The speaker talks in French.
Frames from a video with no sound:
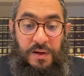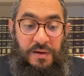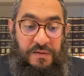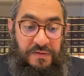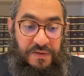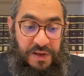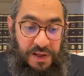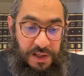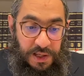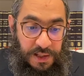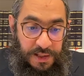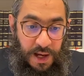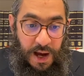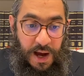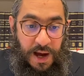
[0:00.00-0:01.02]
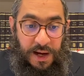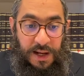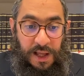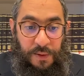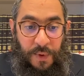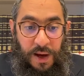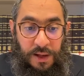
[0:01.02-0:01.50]
Veida
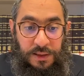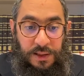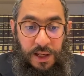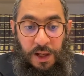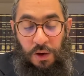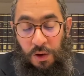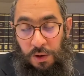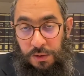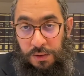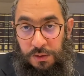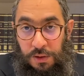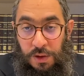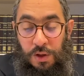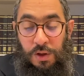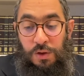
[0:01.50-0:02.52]
Lagmar, elle dit, et l'autre.